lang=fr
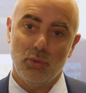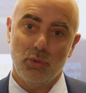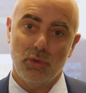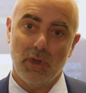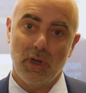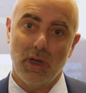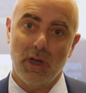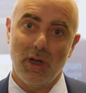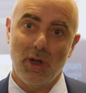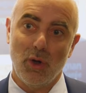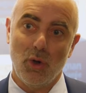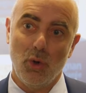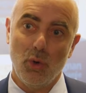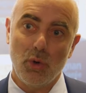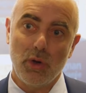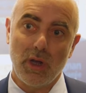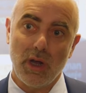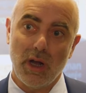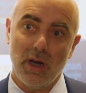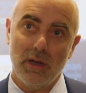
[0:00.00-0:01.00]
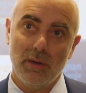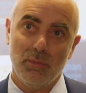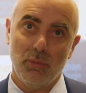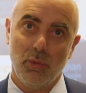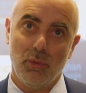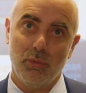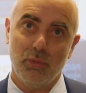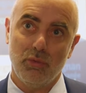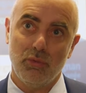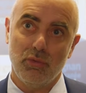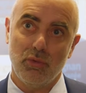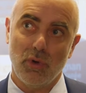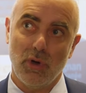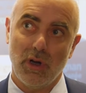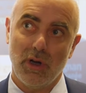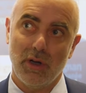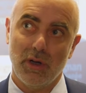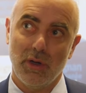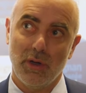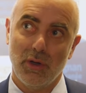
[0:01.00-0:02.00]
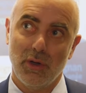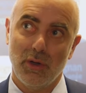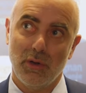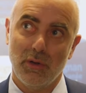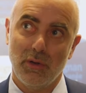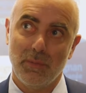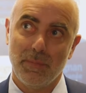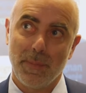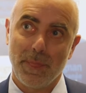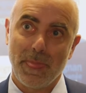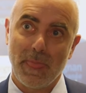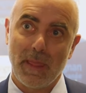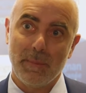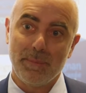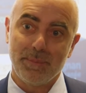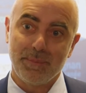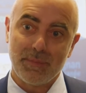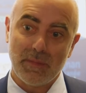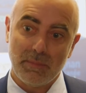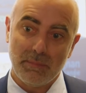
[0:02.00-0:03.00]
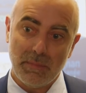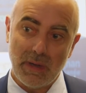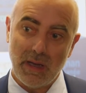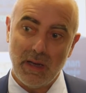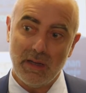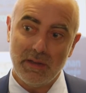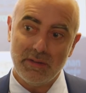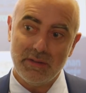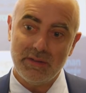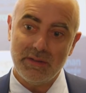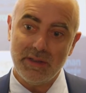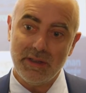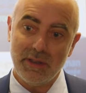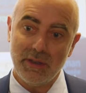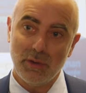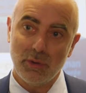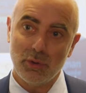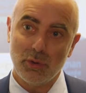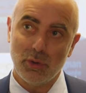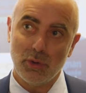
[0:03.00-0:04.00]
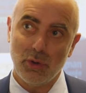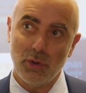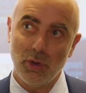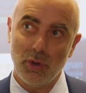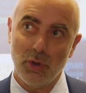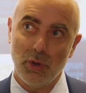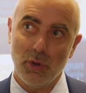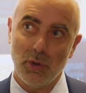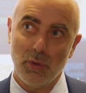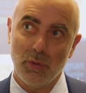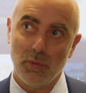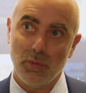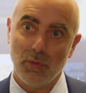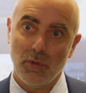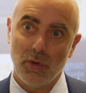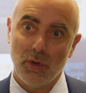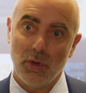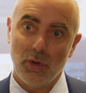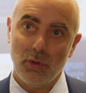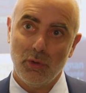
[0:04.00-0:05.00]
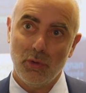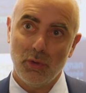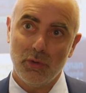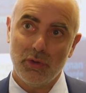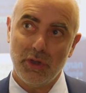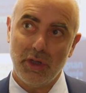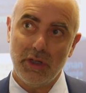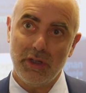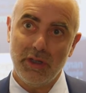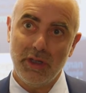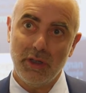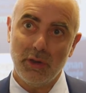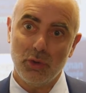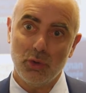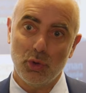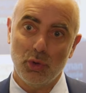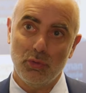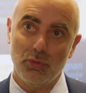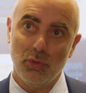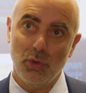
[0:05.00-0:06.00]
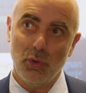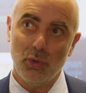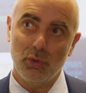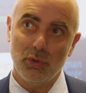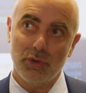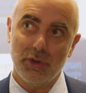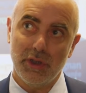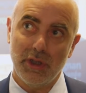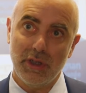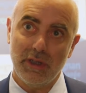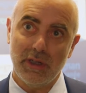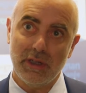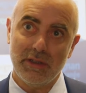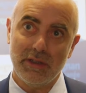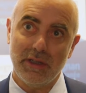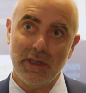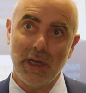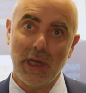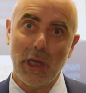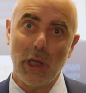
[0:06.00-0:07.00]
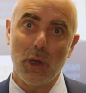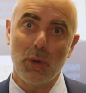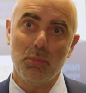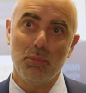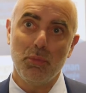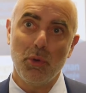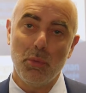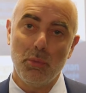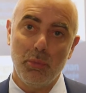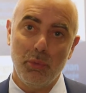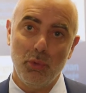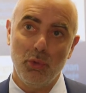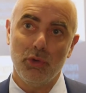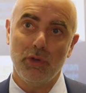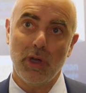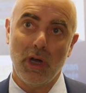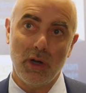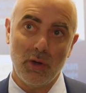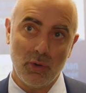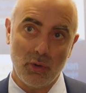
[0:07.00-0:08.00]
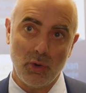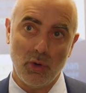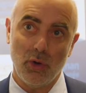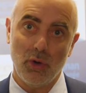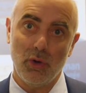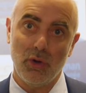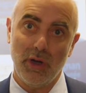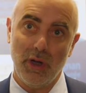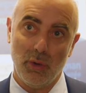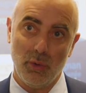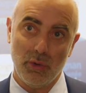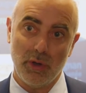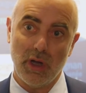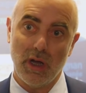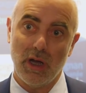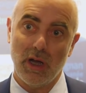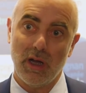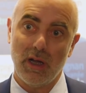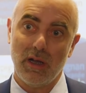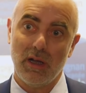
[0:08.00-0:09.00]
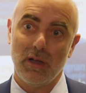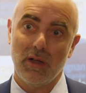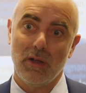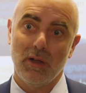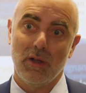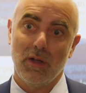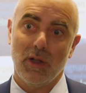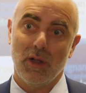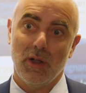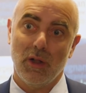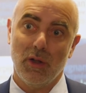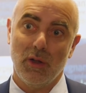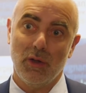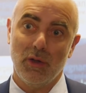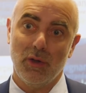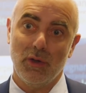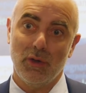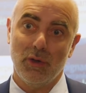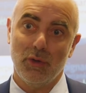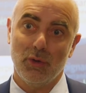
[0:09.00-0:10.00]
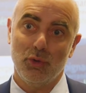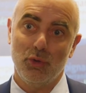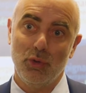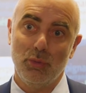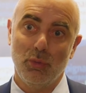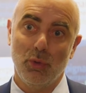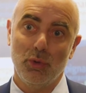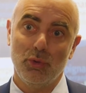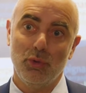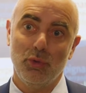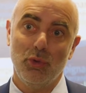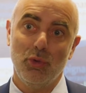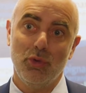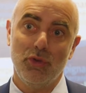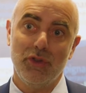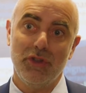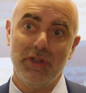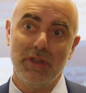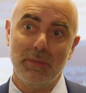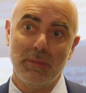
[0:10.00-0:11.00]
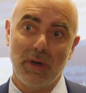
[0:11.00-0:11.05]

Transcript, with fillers: en tout cas local, pour pouvoir euh, ben, lancer notre notre idée, notre volonté d'attirer un peu plus encore les regards euh, du monde du